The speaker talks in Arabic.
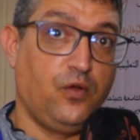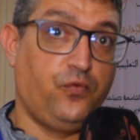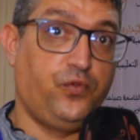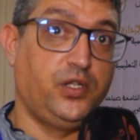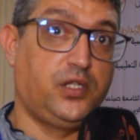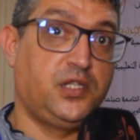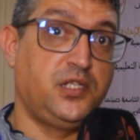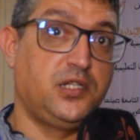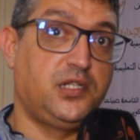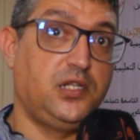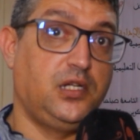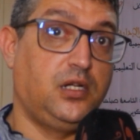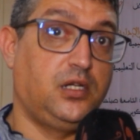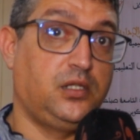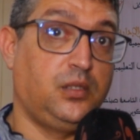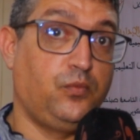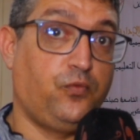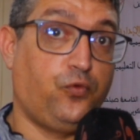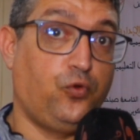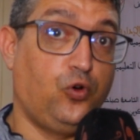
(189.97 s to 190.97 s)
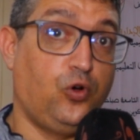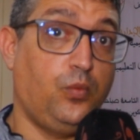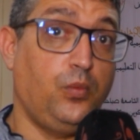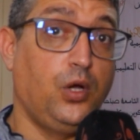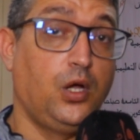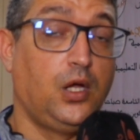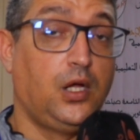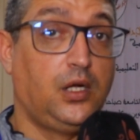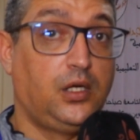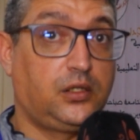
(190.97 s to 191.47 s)
في تنزيل هذا المفهوم
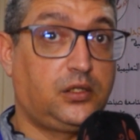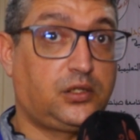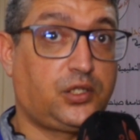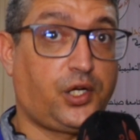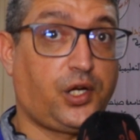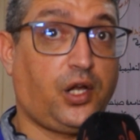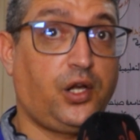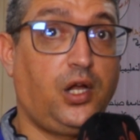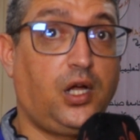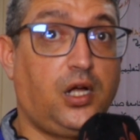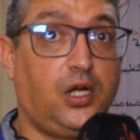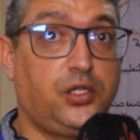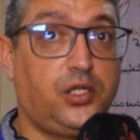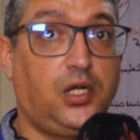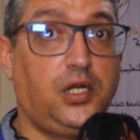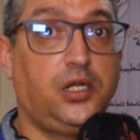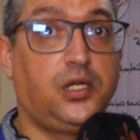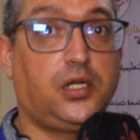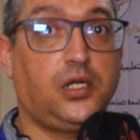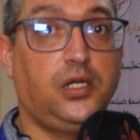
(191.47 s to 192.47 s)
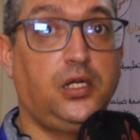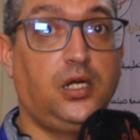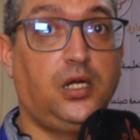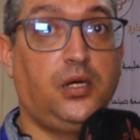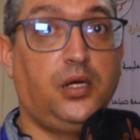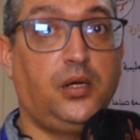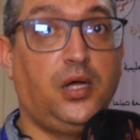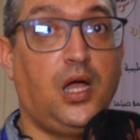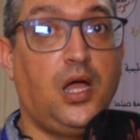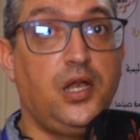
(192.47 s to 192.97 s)
تطرقنا كذلك الى
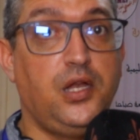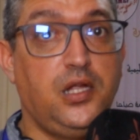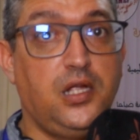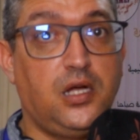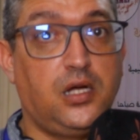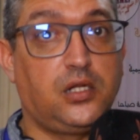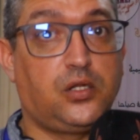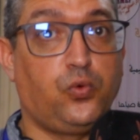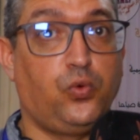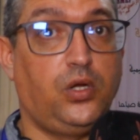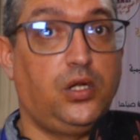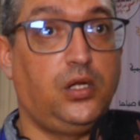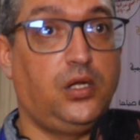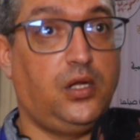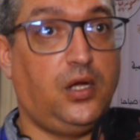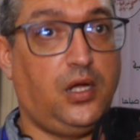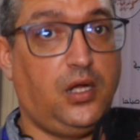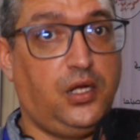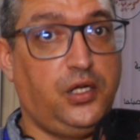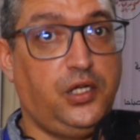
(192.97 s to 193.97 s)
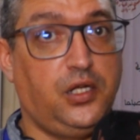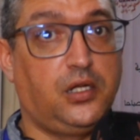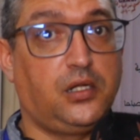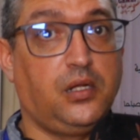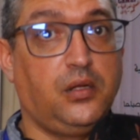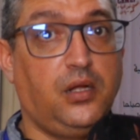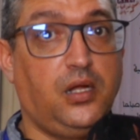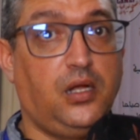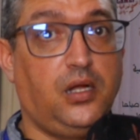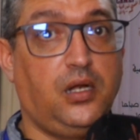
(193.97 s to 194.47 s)
اليات وآليات
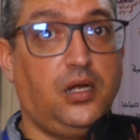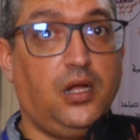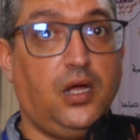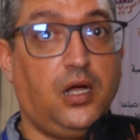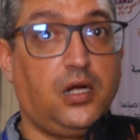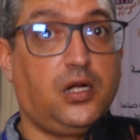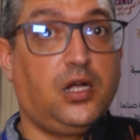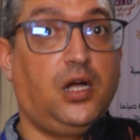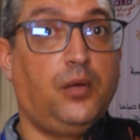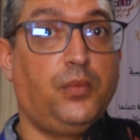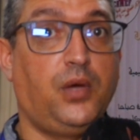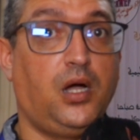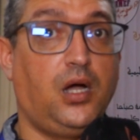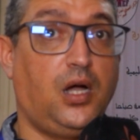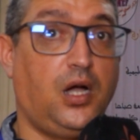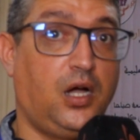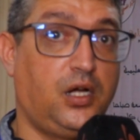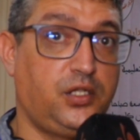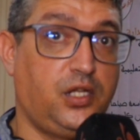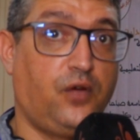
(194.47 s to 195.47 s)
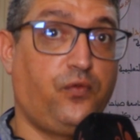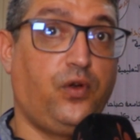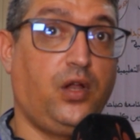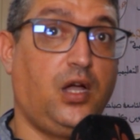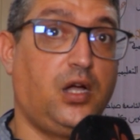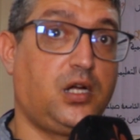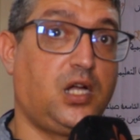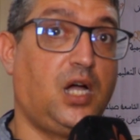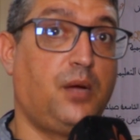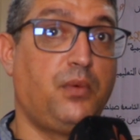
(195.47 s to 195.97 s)
الحكامه اهداف
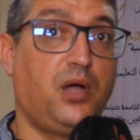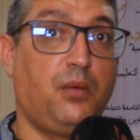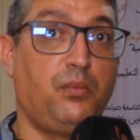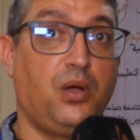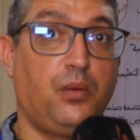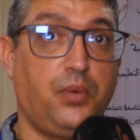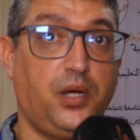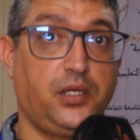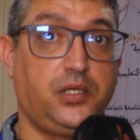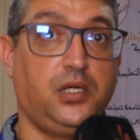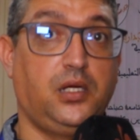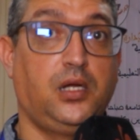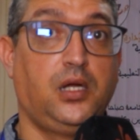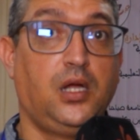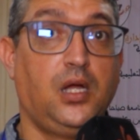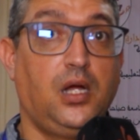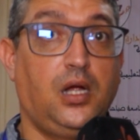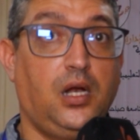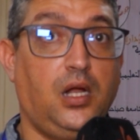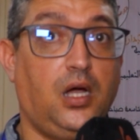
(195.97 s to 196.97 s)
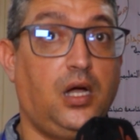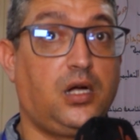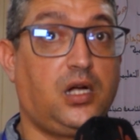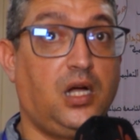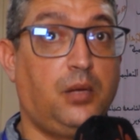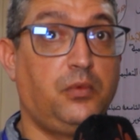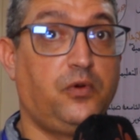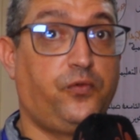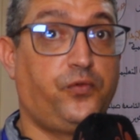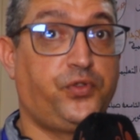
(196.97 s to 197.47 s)
الحكامه مبادئ
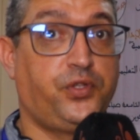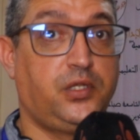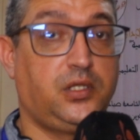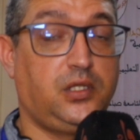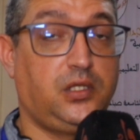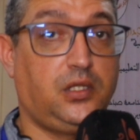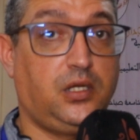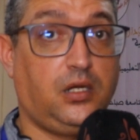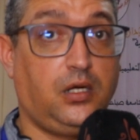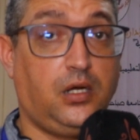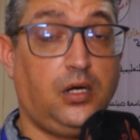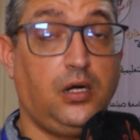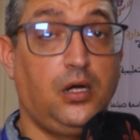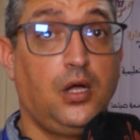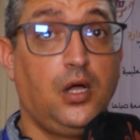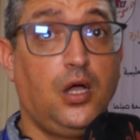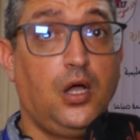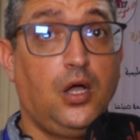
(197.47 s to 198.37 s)
الحكامه في التنزيل ديالها